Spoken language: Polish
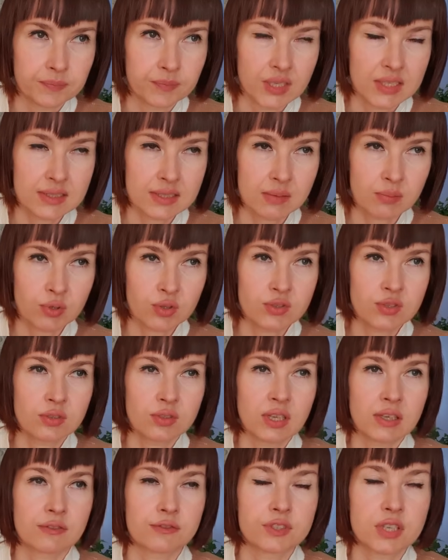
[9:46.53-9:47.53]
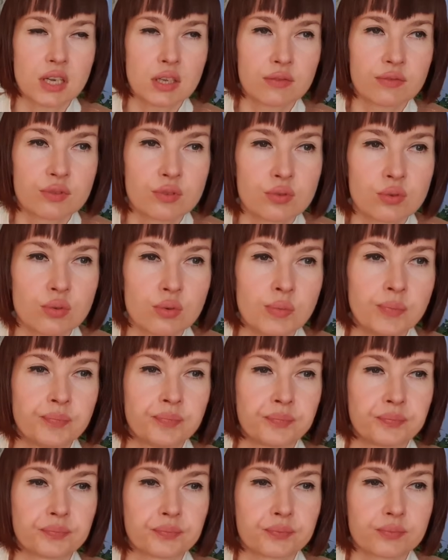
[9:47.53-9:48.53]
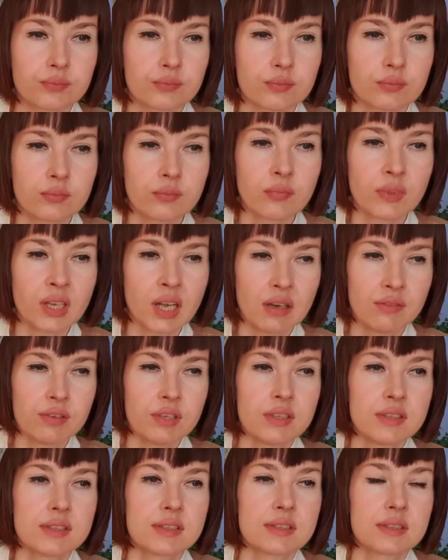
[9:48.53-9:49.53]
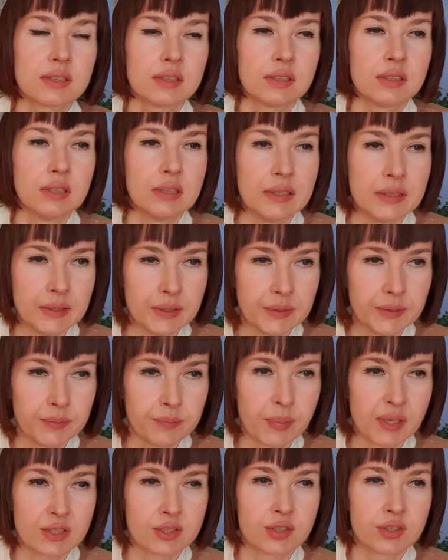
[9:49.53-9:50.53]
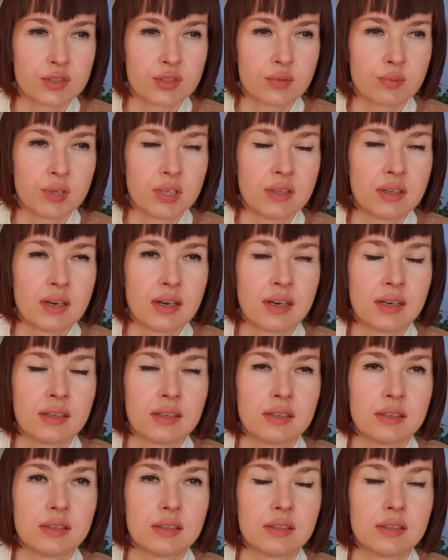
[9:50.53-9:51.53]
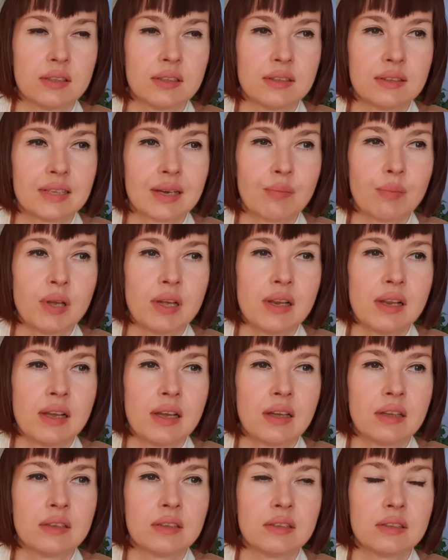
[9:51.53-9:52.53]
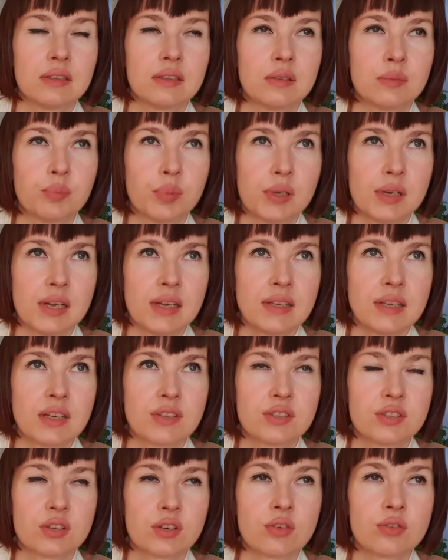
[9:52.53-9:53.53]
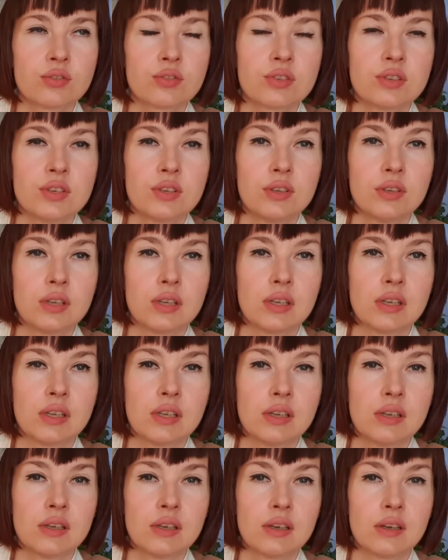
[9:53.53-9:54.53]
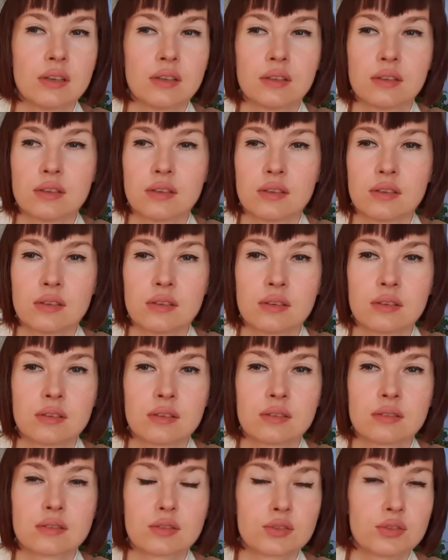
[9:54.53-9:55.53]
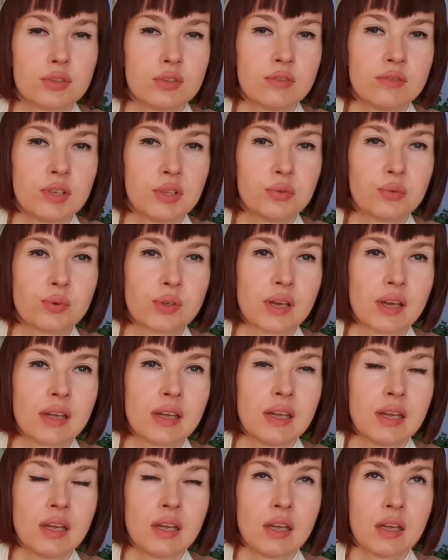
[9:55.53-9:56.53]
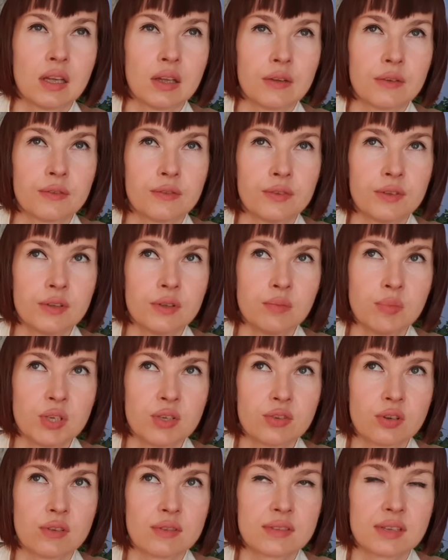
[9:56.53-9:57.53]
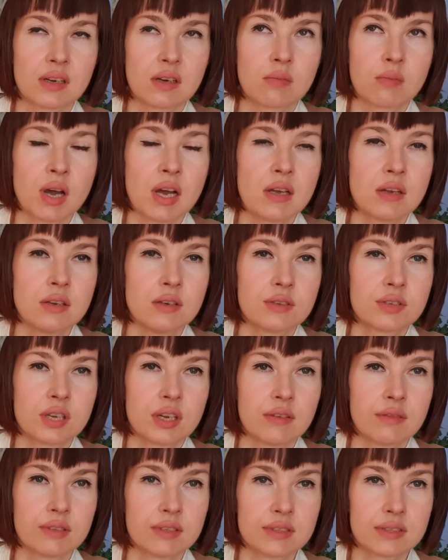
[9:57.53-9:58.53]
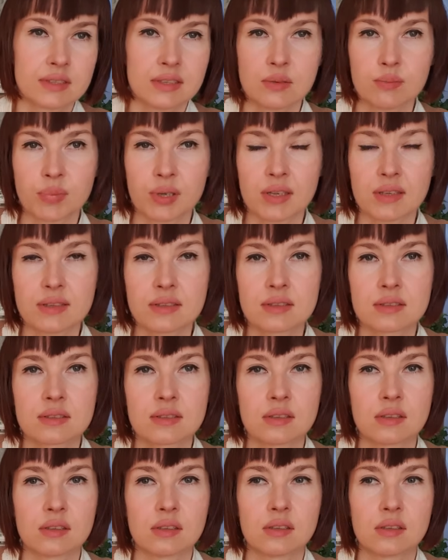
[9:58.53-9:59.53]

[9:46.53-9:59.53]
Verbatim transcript: Jestem rodzona w czerwcu, a więc y, patrzę sobie na y, tabelę y, pylenia się roślin i co się dowiaduje W miesiącach maj, czerwiec, lipiec,